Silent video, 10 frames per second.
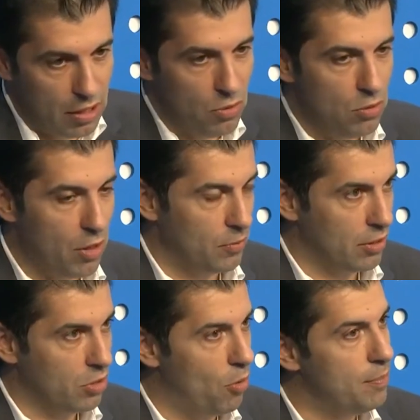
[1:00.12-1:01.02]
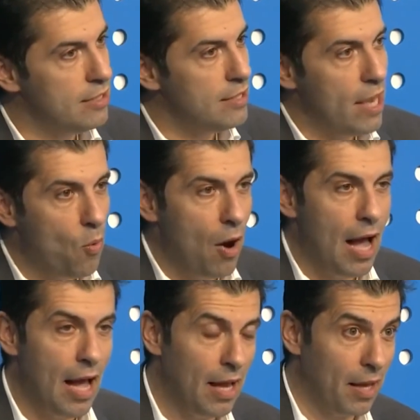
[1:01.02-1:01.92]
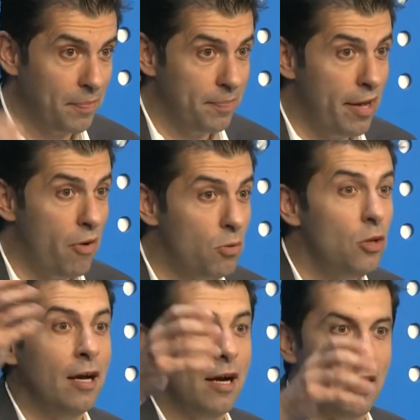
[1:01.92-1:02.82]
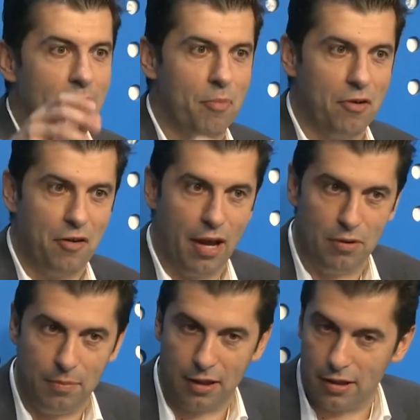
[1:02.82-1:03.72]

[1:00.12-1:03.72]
geri döndüğünü, bunun da uyguladıkları politikalar sayesinde